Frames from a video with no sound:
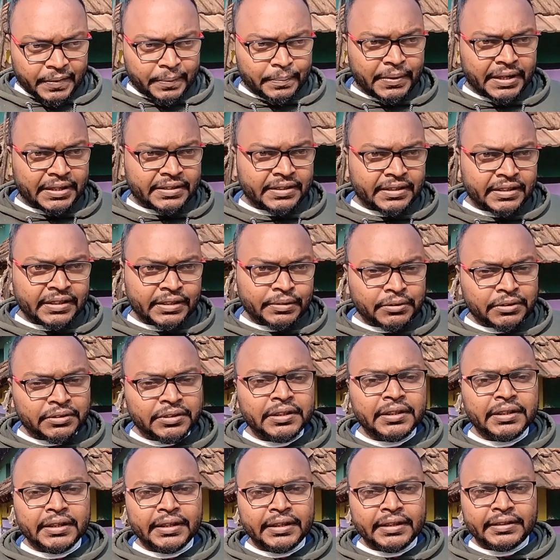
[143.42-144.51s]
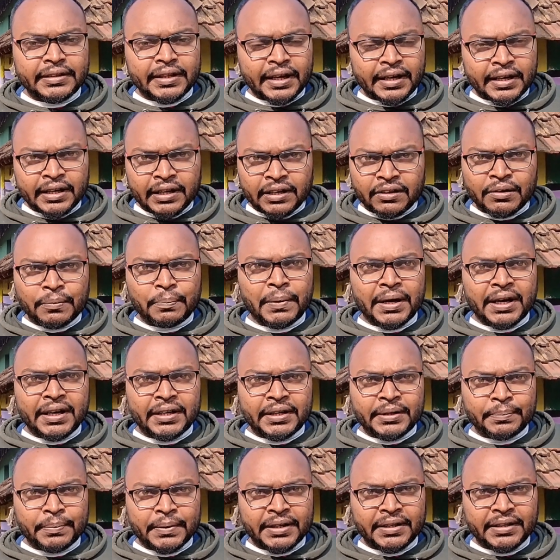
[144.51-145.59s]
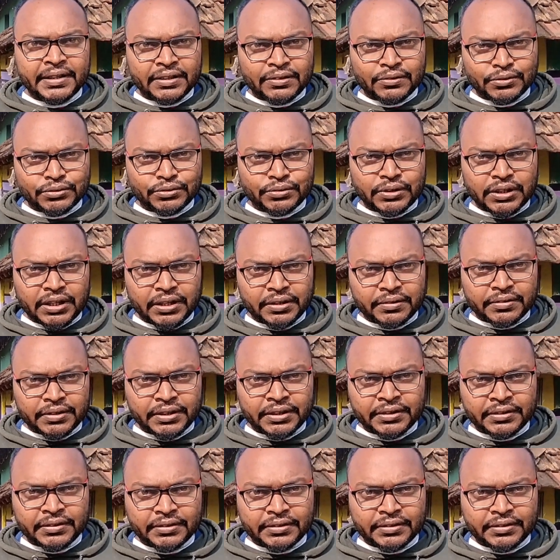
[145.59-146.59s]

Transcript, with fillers: ফ্যাসিলিটি বলতে এখানে থাকা খাওয়া পার হেড পার ডে নশো টাকা করে